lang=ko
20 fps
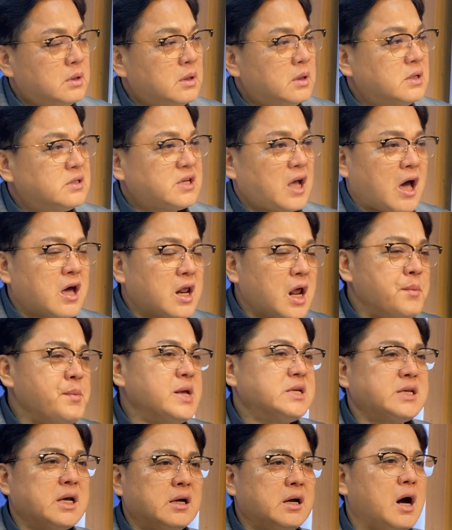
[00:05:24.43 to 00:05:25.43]
사람의
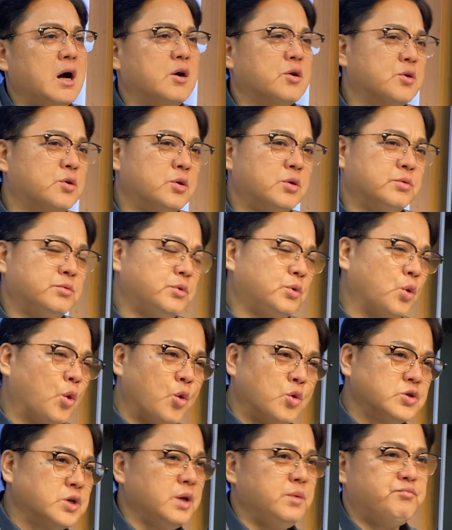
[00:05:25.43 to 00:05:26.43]
생각으로는
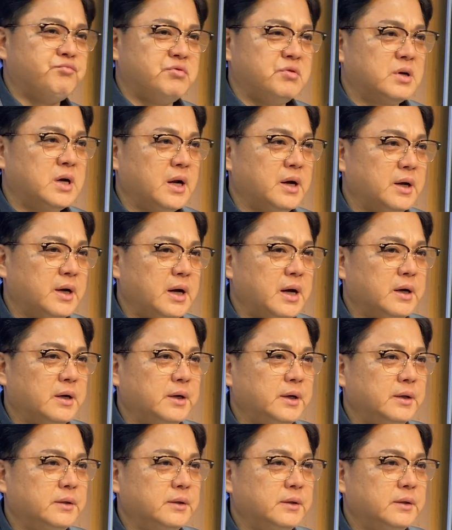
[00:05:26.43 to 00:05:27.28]
도저히 불가능한 거예요.